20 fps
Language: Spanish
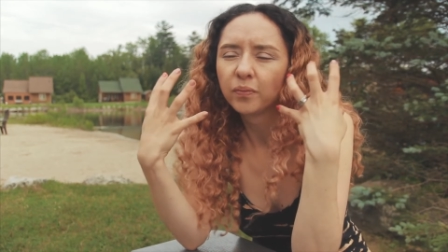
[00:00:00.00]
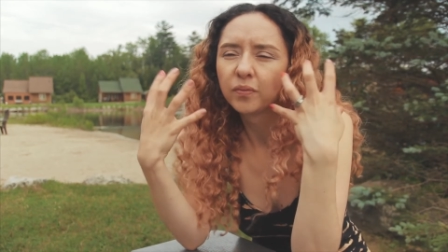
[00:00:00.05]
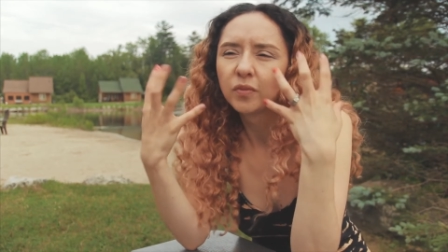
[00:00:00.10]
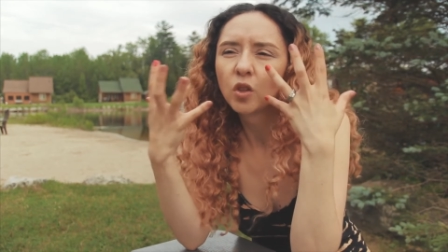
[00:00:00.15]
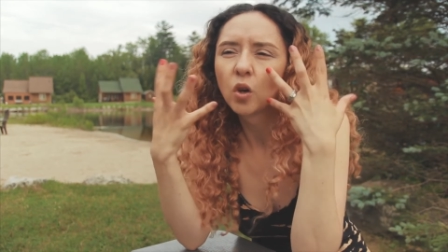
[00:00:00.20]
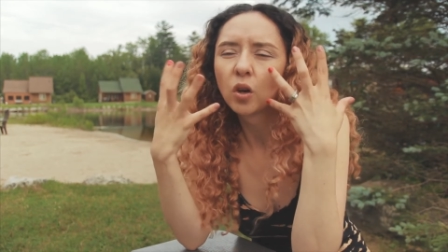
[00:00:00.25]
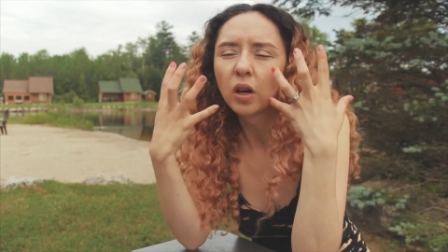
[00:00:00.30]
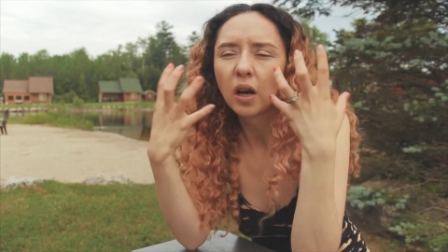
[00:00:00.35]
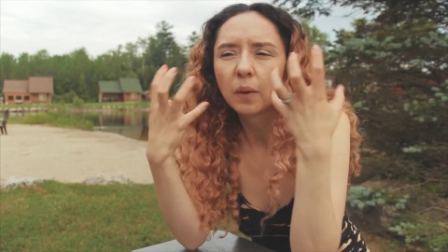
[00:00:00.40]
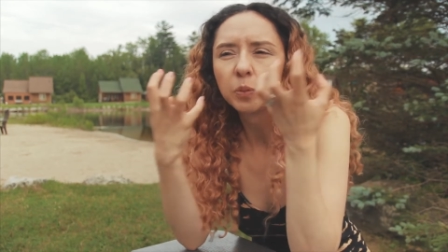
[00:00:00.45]

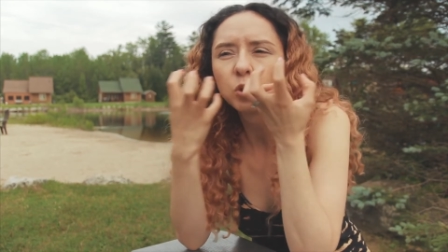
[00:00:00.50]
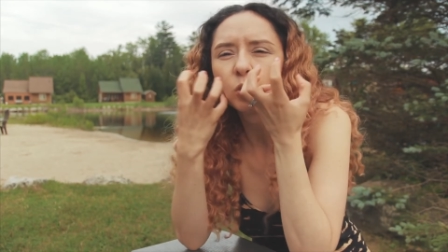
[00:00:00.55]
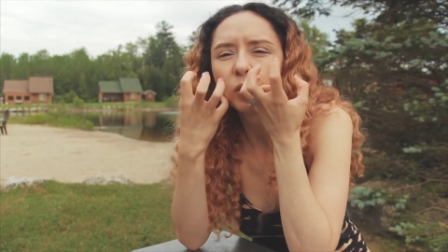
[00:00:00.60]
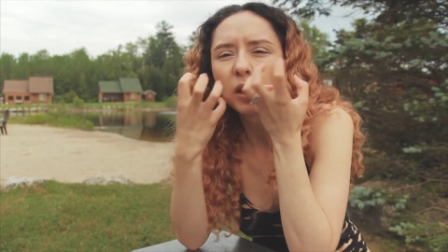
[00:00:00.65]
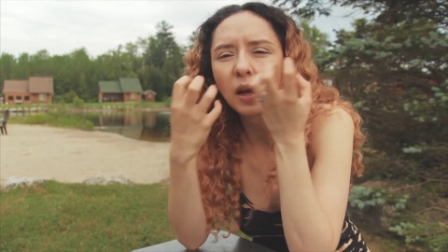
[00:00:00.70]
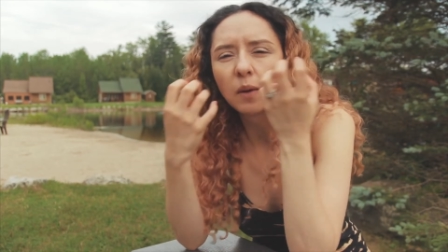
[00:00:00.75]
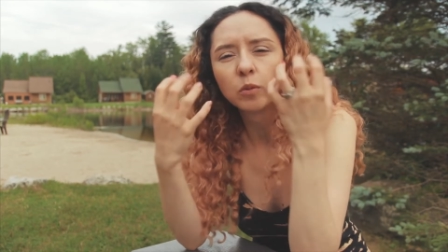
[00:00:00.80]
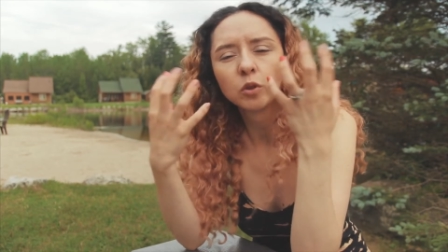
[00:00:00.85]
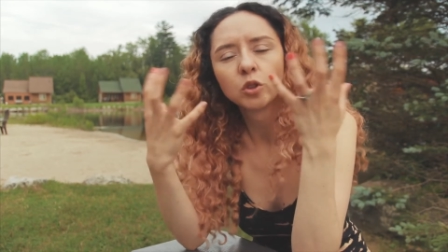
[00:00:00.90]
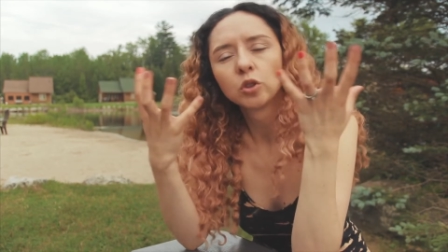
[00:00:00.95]
no
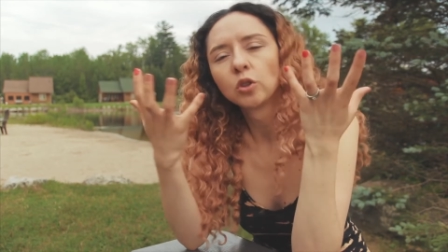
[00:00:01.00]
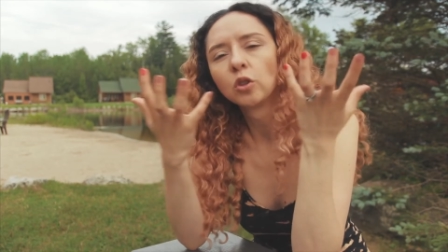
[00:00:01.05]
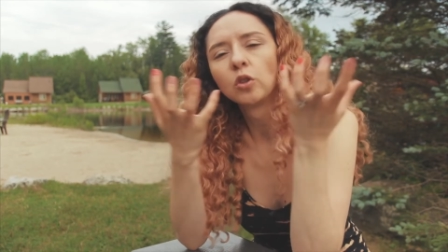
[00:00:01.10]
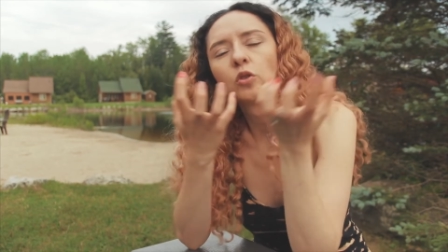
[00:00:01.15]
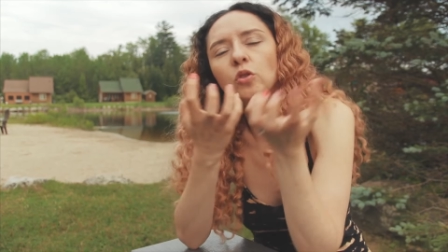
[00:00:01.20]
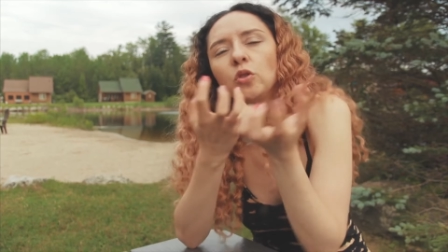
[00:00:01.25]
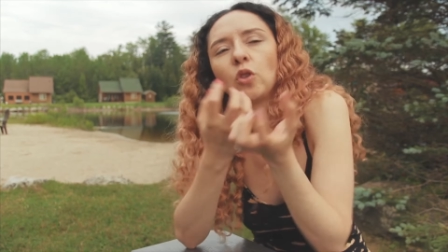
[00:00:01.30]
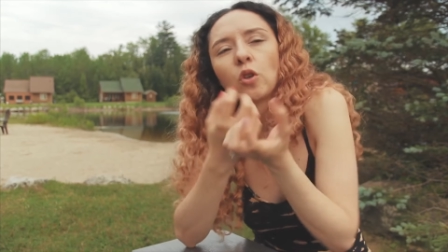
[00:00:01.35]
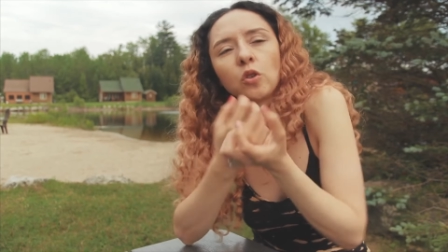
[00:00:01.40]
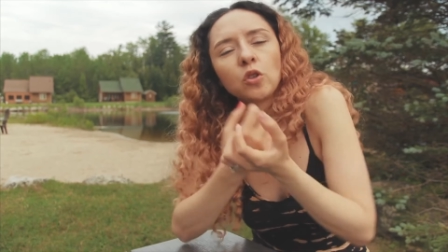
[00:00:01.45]
capturamos, no,
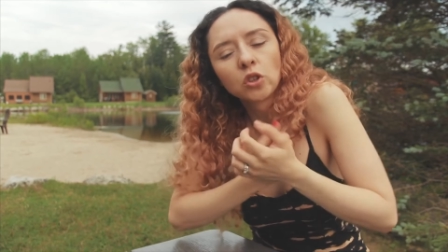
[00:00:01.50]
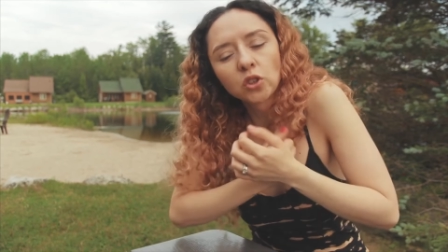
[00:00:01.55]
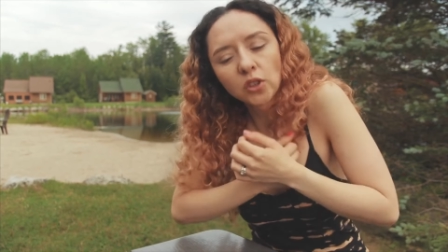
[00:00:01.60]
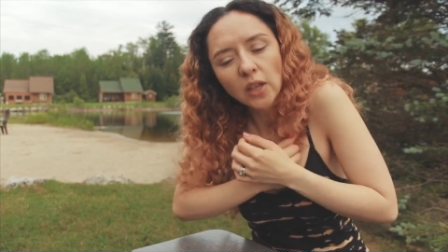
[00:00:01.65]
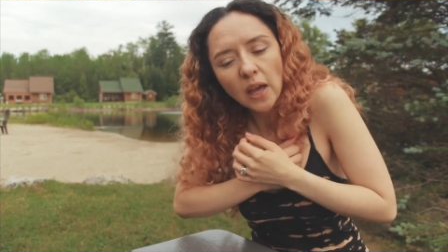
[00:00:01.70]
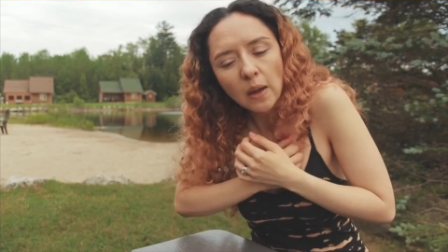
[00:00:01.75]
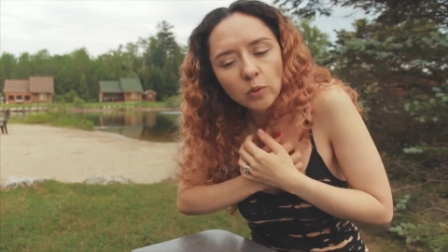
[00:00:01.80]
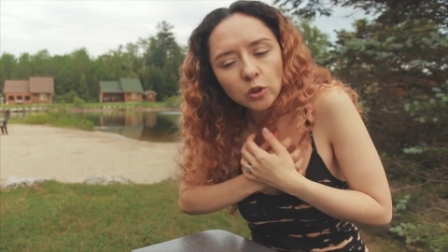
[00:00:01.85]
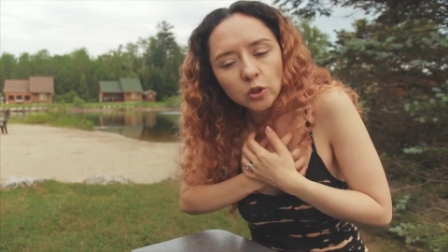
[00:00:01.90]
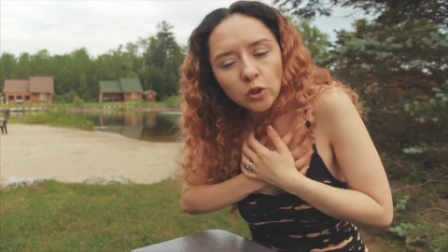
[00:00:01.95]
no nos
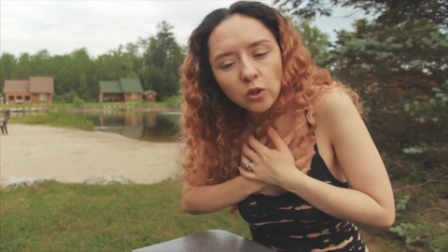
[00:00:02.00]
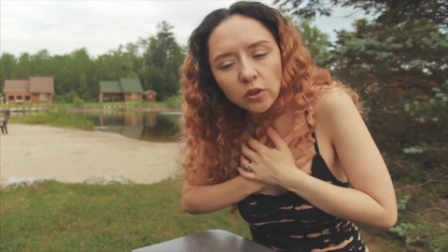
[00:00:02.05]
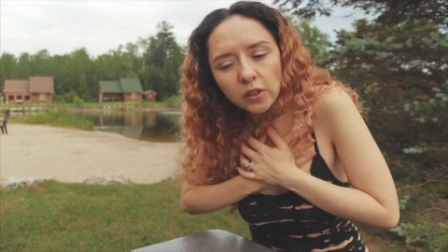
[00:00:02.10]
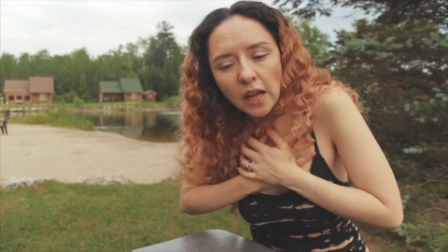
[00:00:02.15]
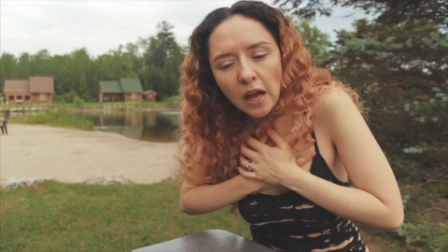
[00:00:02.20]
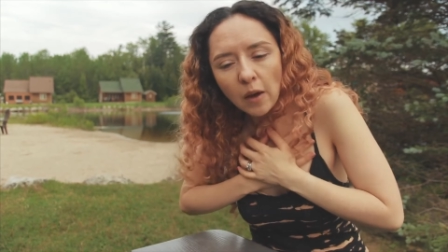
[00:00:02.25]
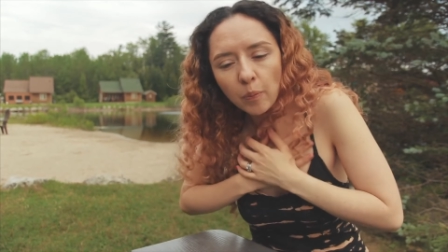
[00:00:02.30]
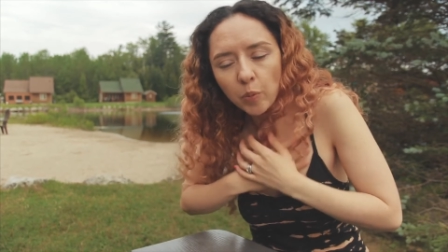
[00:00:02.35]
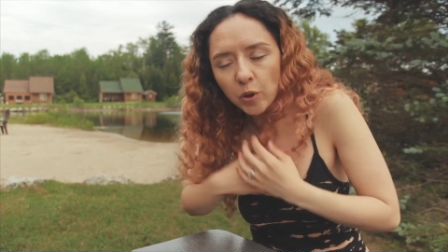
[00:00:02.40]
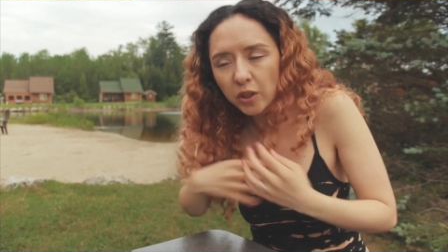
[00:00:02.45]
quedamos con
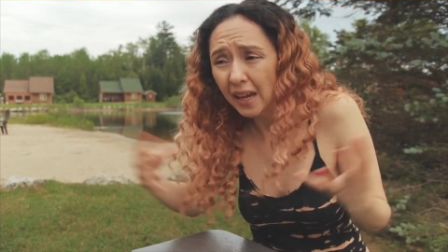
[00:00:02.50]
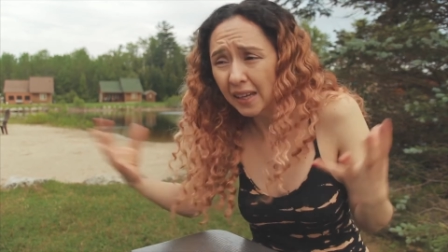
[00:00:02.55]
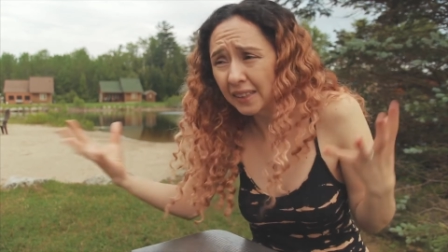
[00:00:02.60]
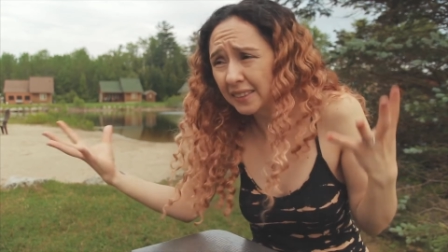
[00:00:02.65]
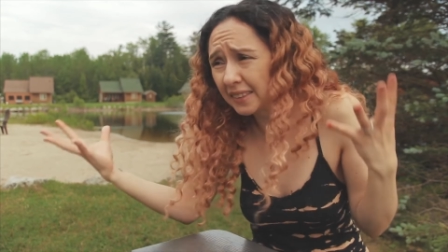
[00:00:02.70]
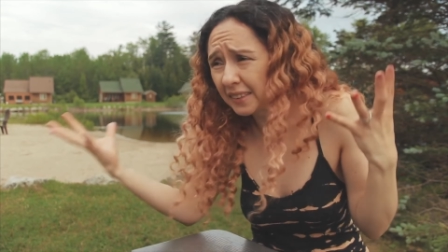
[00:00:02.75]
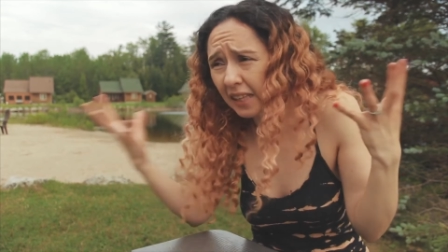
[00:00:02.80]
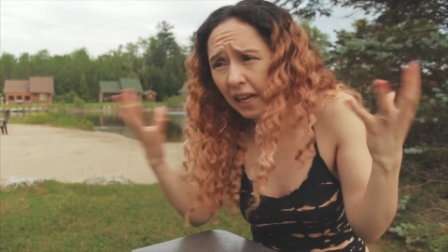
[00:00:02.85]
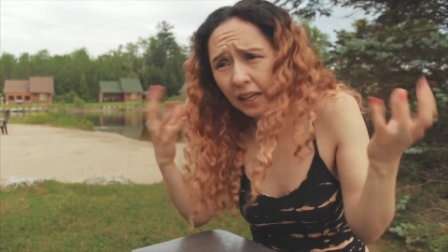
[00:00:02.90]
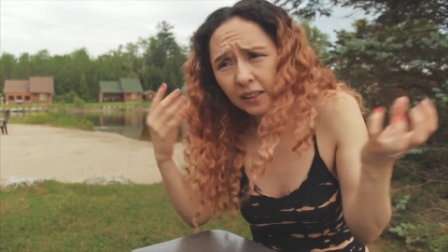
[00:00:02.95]
nada porque hay
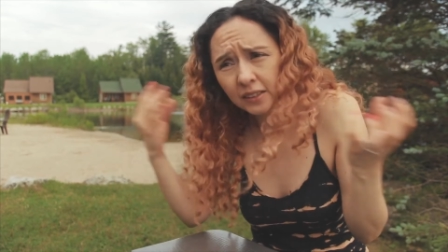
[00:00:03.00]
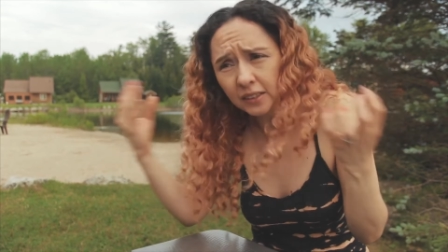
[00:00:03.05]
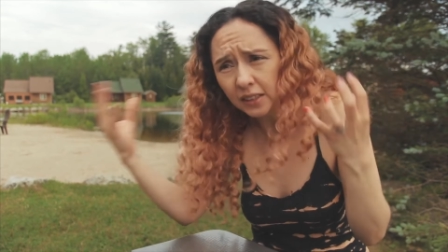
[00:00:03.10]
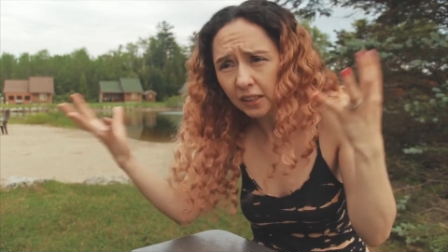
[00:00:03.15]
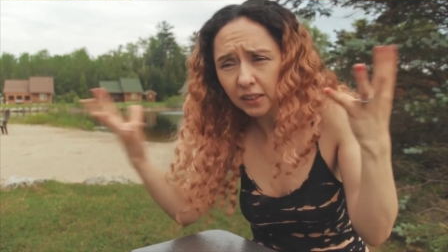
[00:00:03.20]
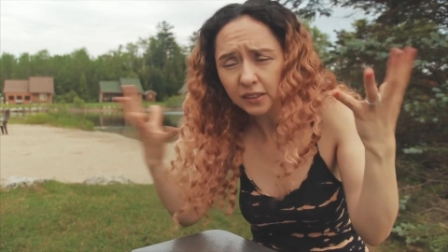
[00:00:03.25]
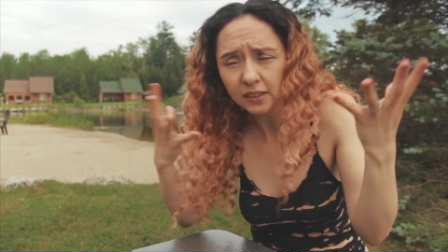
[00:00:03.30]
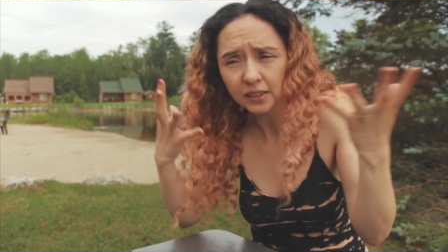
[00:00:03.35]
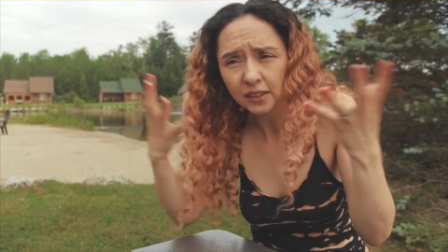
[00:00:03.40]
tanta,